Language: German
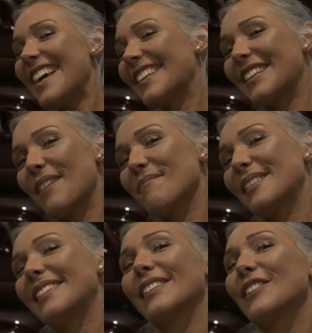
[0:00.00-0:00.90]
Ich kann mich
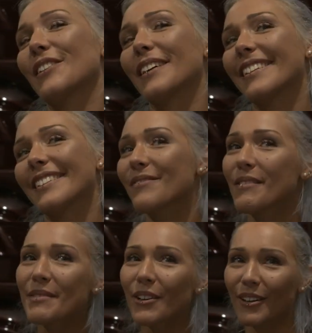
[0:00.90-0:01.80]
nicht entscheiden. Ich
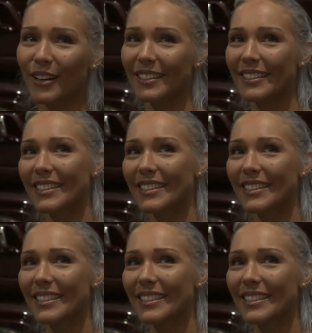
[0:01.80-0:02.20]
will mich auch gar nicht